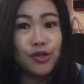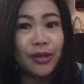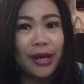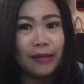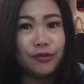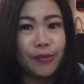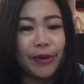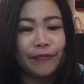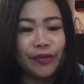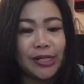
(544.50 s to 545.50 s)
So in love to
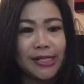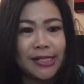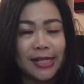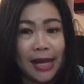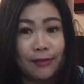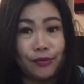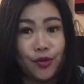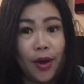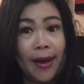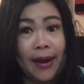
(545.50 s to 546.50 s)
my first time
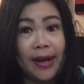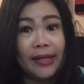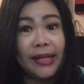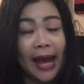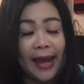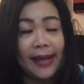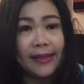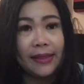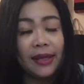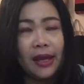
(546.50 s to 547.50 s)
to hear that.
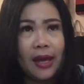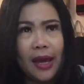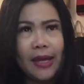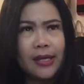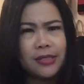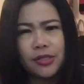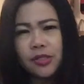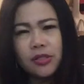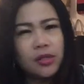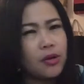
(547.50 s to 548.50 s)
Ayan,
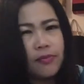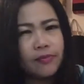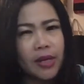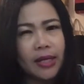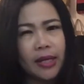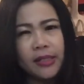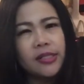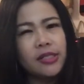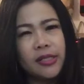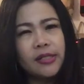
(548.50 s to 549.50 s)
so my God,
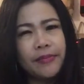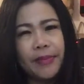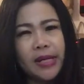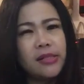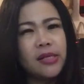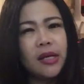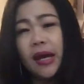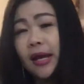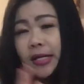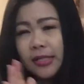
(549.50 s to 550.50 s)
she's amazing.
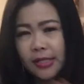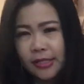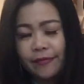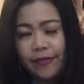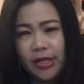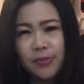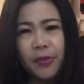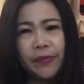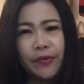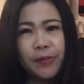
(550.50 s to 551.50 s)
She's the best
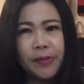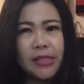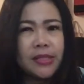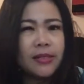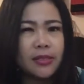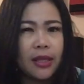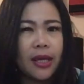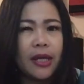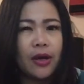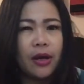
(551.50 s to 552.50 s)
performance. She's
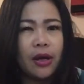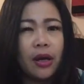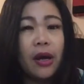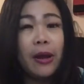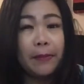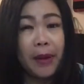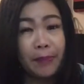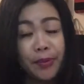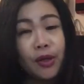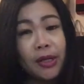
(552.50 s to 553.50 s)
like a
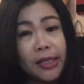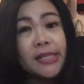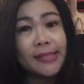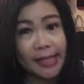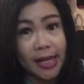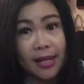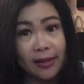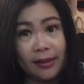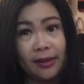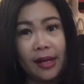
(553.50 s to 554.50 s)
popular singer.